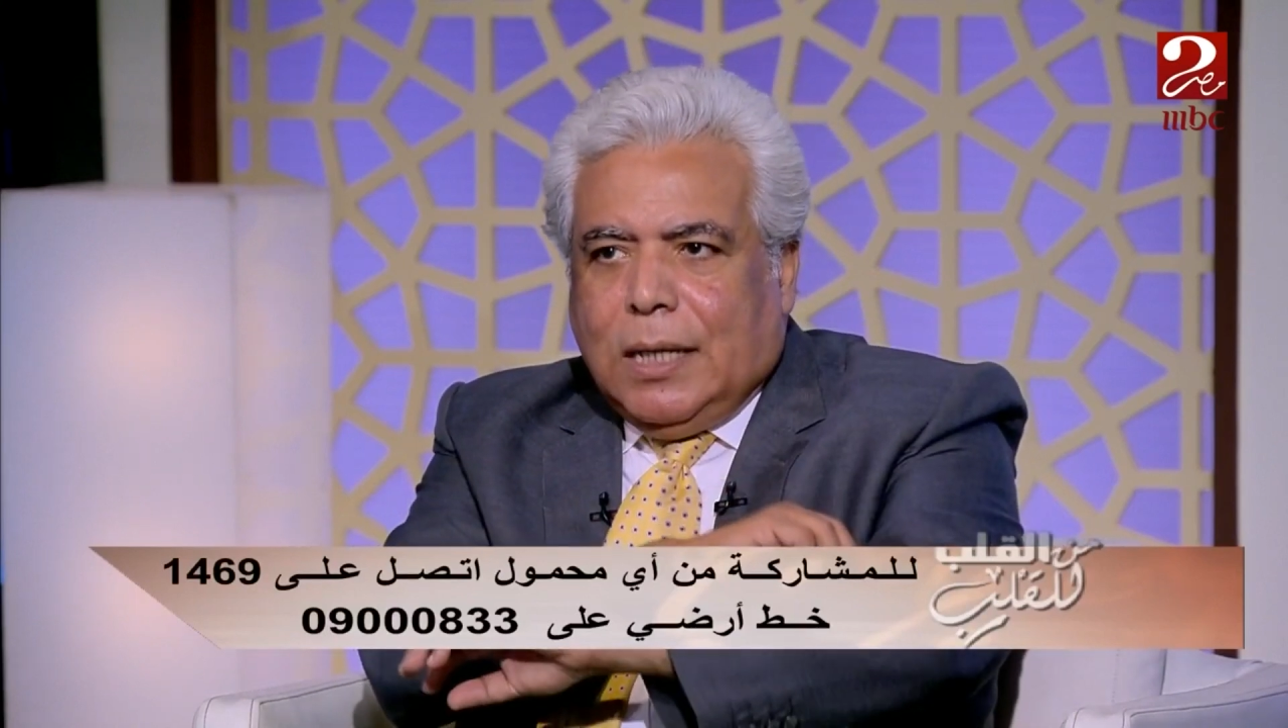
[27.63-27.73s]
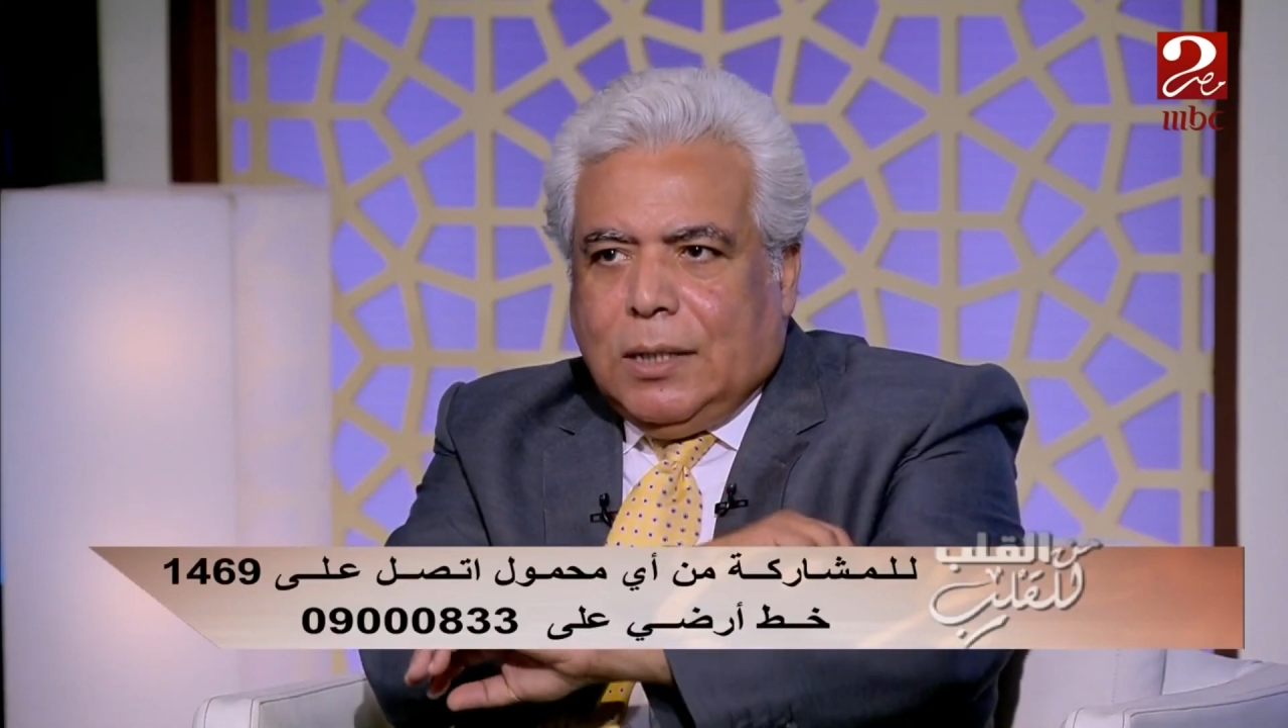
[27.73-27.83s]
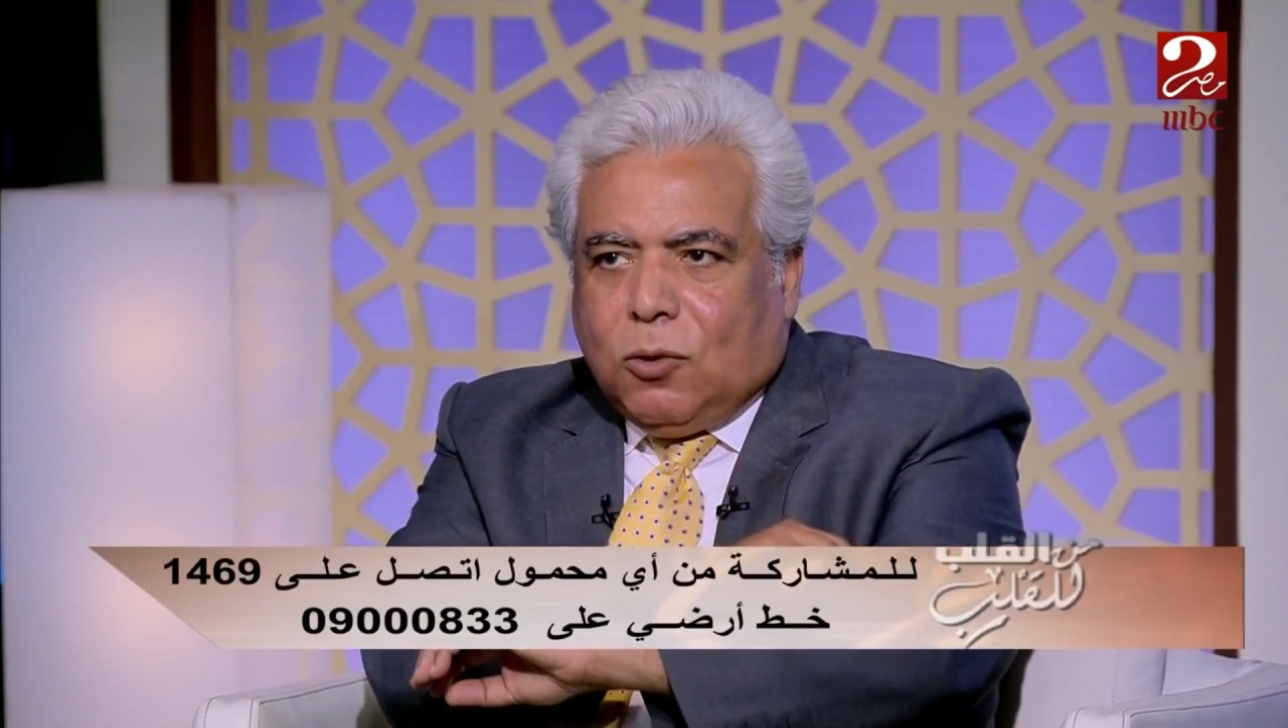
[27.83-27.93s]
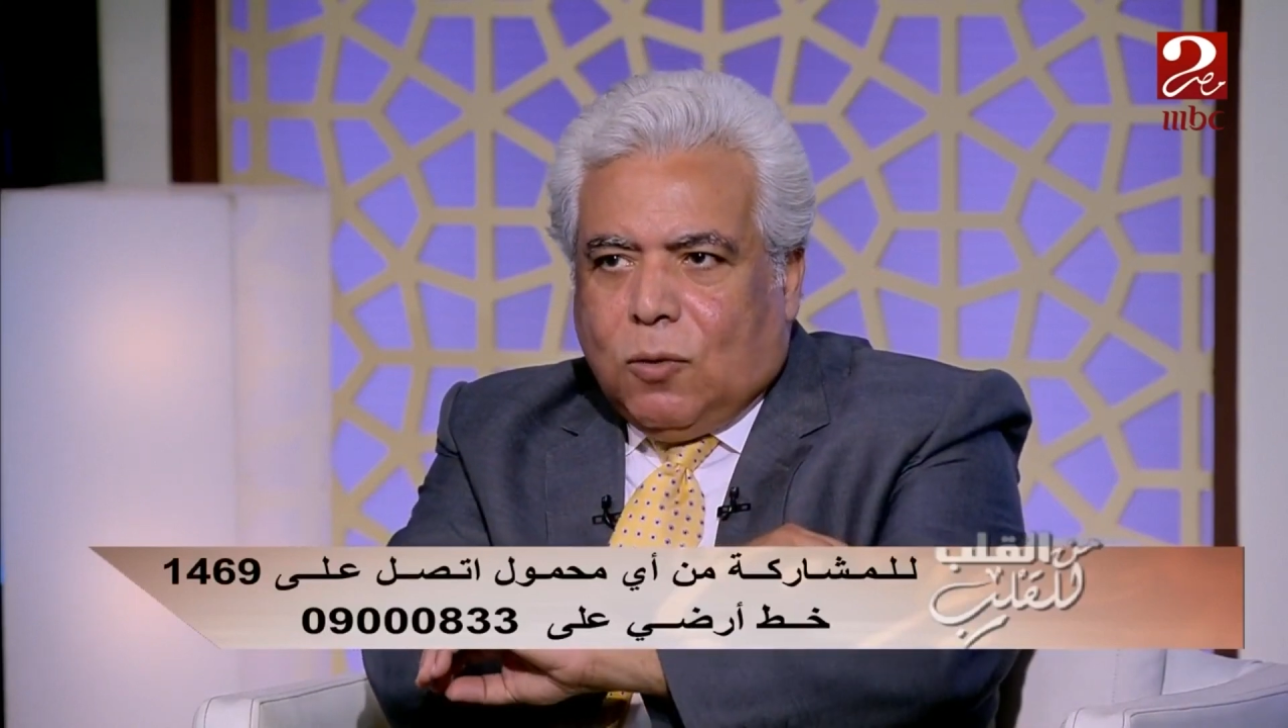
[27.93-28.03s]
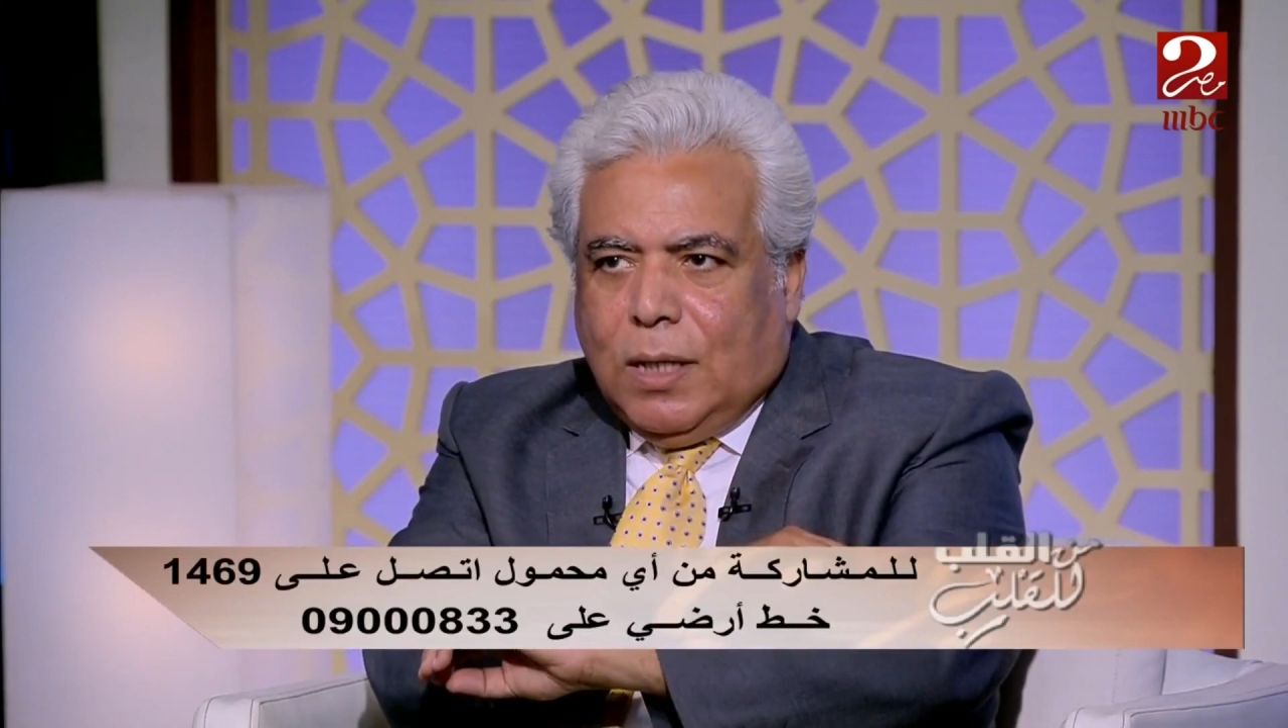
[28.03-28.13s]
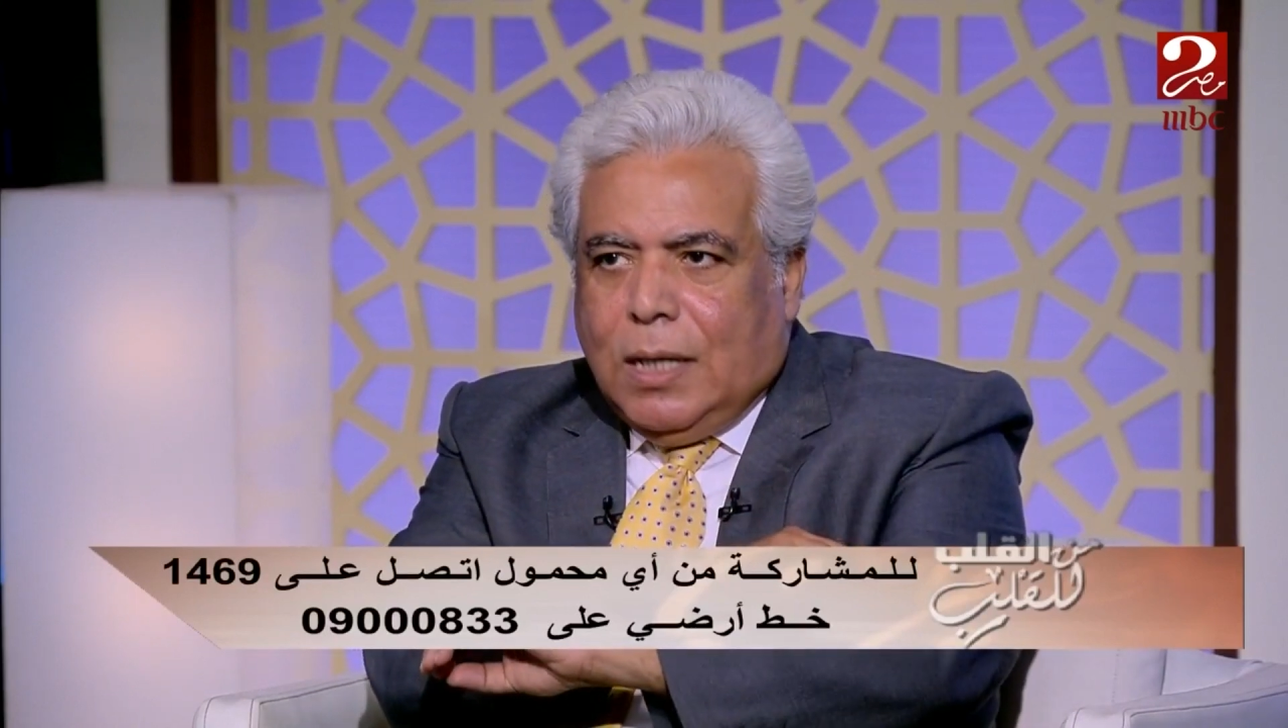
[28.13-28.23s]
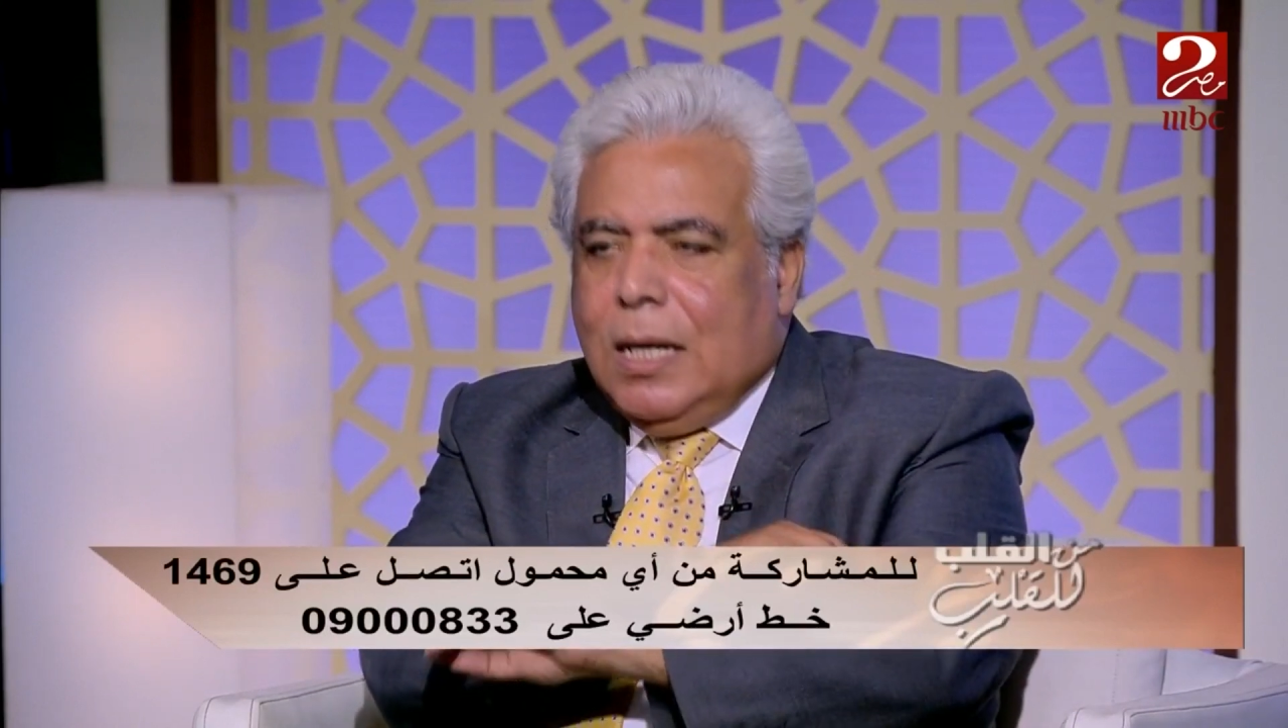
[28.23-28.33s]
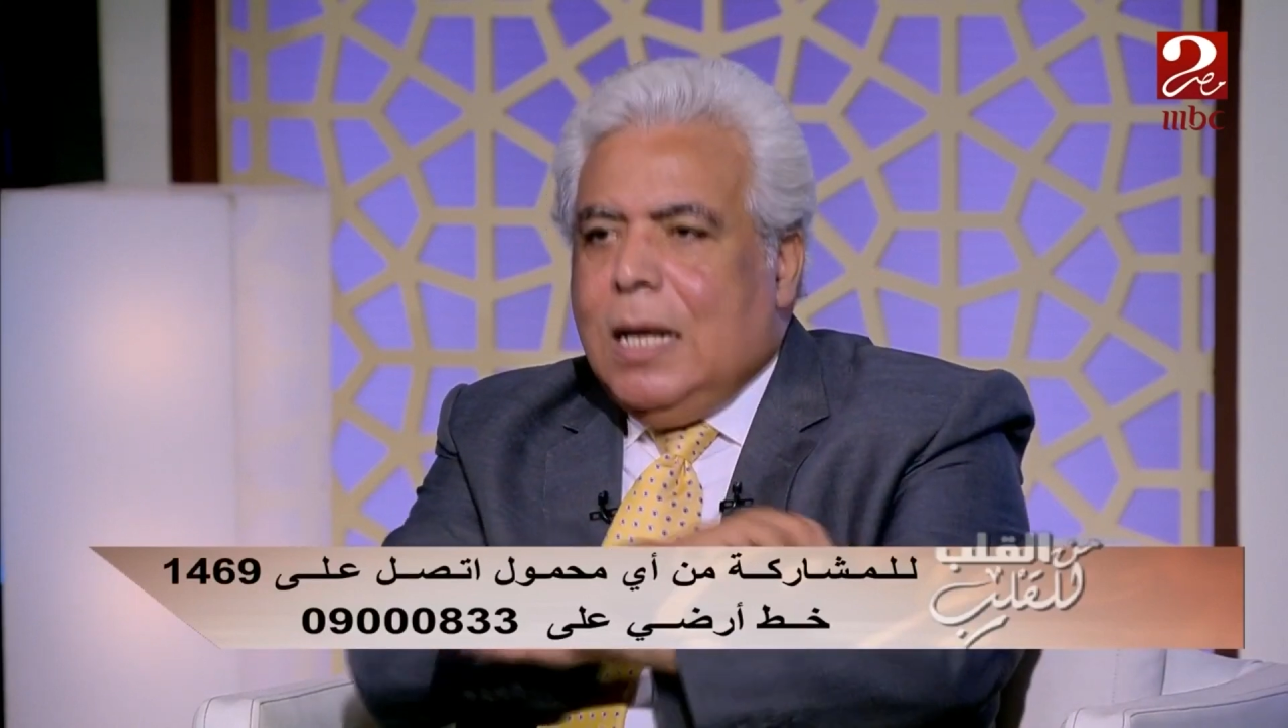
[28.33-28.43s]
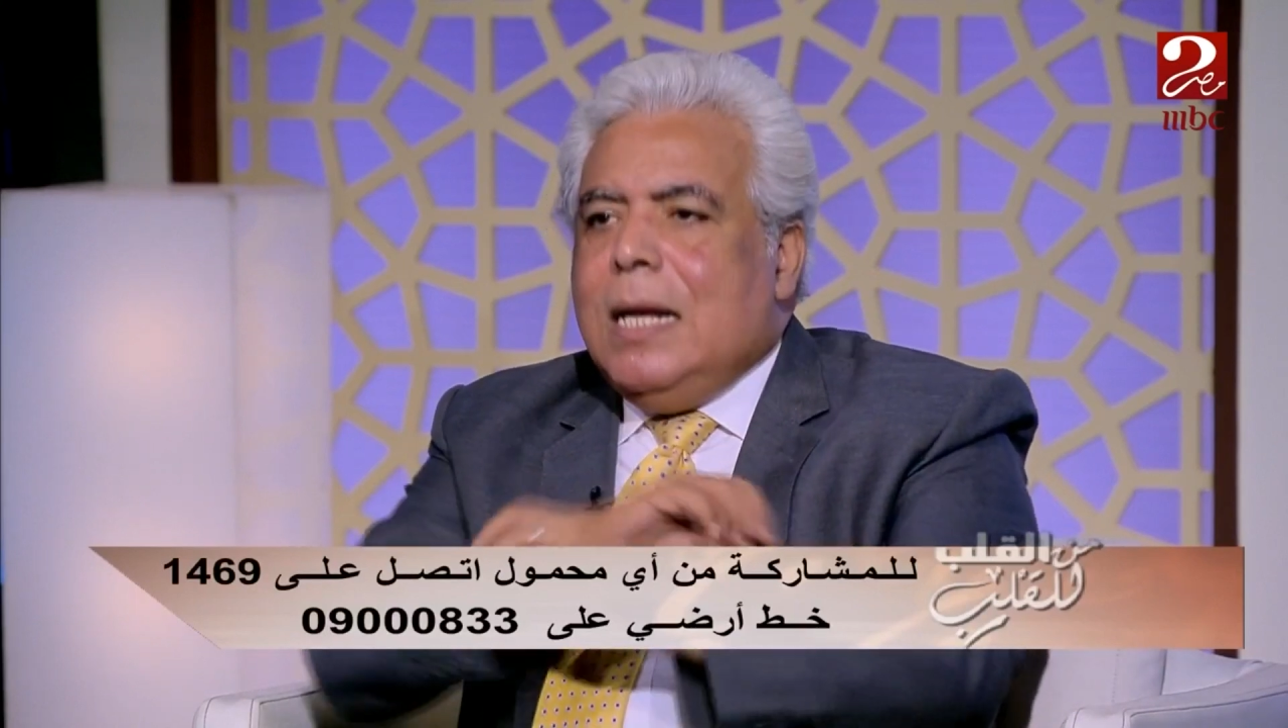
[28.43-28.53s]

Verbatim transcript: الانسولين